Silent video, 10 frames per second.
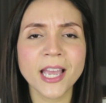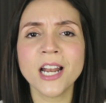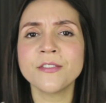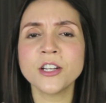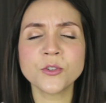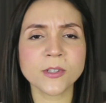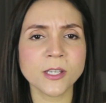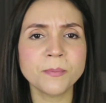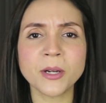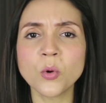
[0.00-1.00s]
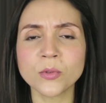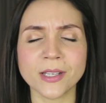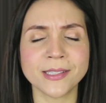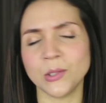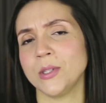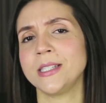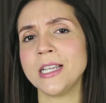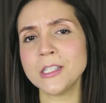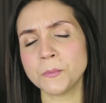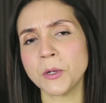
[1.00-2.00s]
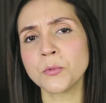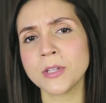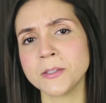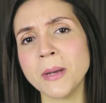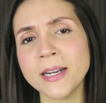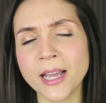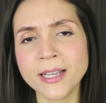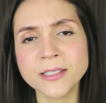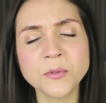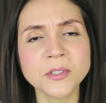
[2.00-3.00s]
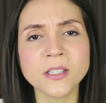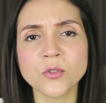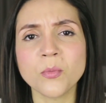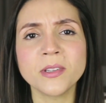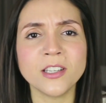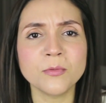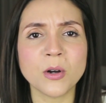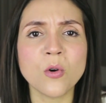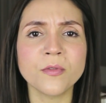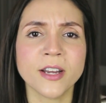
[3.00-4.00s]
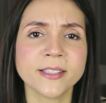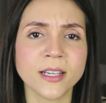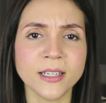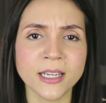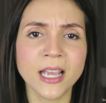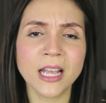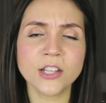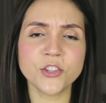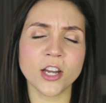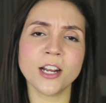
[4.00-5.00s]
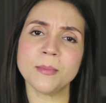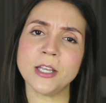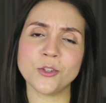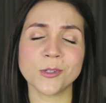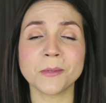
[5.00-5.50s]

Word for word: Ela vai te fazer perguntas inocentes, perguntas banais e vocês vão mantendo uma conversa ali diariamente.